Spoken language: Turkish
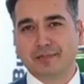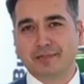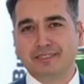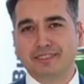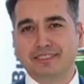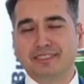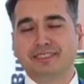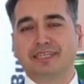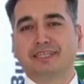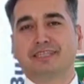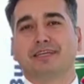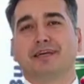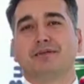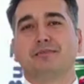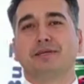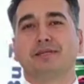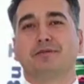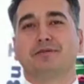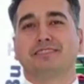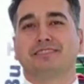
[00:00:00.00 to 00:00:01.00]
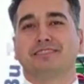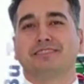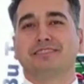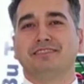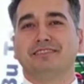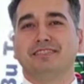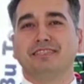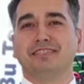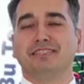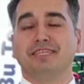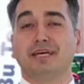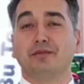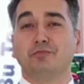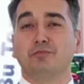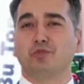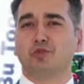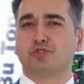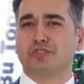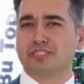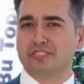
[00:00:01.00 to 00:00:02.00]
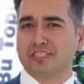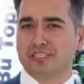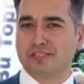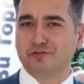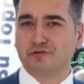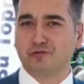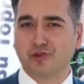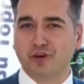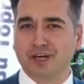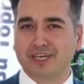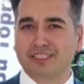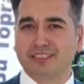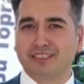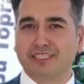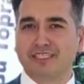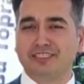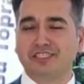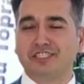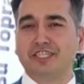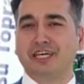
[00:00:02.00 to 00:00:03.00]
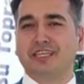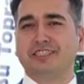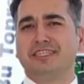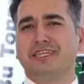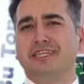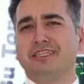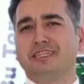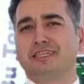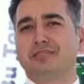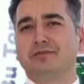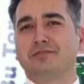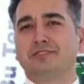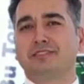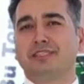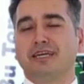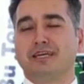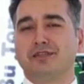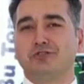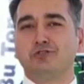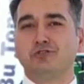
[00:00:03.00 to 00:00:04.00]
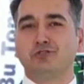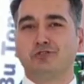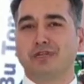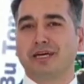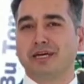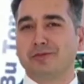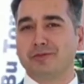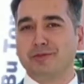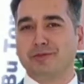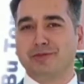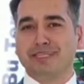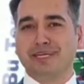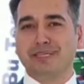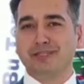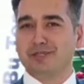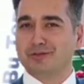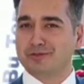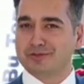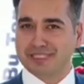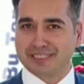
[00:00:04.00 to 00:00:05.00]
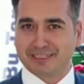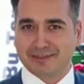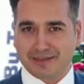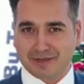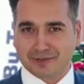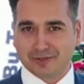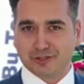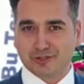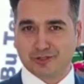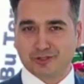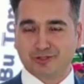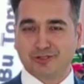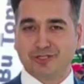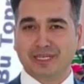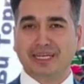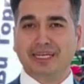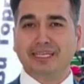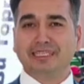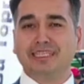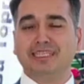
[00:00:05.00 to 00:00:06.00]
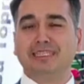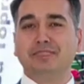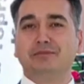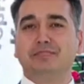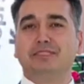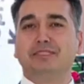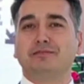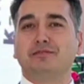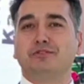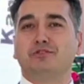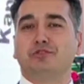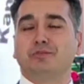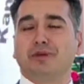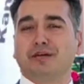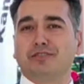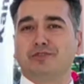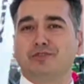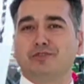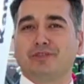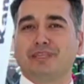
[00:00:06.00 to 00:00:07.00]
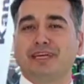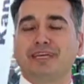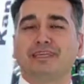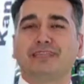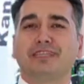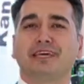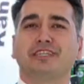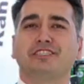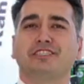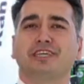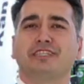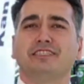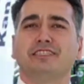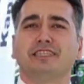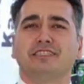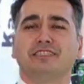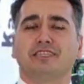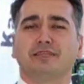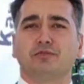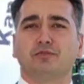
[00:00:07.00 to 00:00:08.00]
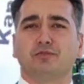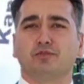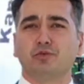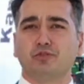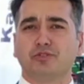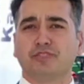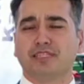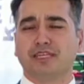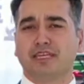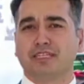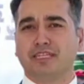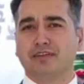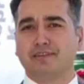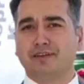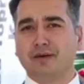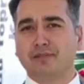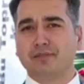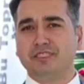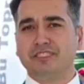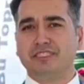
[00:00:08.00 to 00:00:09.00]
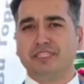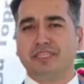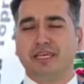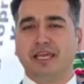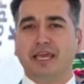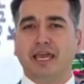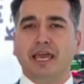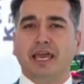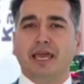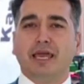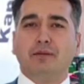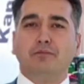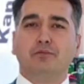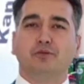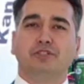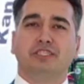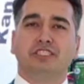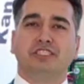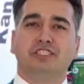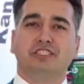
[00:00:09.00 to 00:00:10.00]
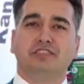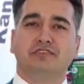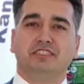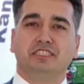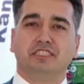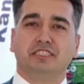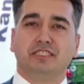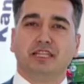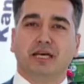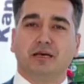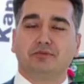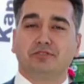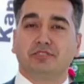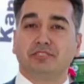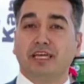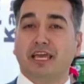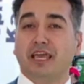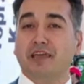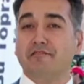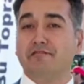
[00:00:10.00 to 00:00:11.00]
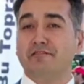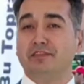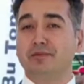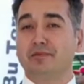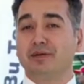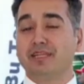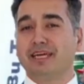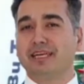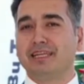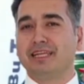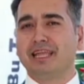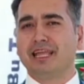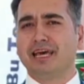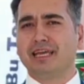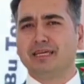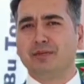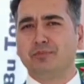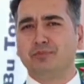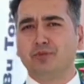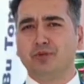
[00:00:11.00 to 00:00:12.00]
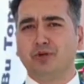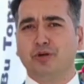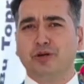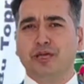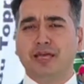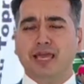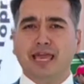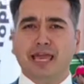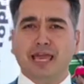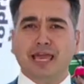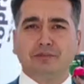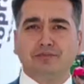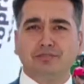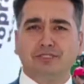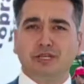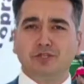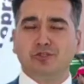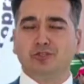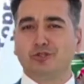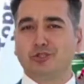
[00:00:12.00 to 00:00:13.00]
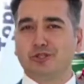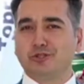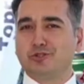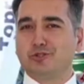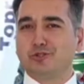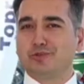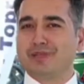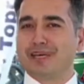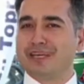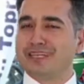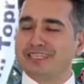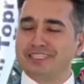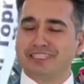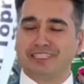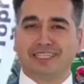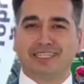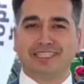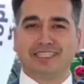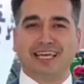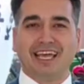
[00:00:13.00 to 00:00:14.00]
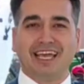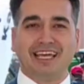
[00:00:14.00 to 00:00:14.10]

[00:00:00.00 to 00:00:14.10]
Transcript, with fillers: hepinize tekrar merhaba sayın seyirciler. Bursa Tarım Fuarı'ndayız. Canlı yayınlarımızda durdurak bilmeden yolumuza devam ediyoruz. Dediğimiz gibi cuma sonuna kadar canlı yayınlarımız Bursa'dan devam edecek. Hem buradaki çiftçinin nabzını hem firmalar neler yapıyor hem sektörde durumlar ne şekilde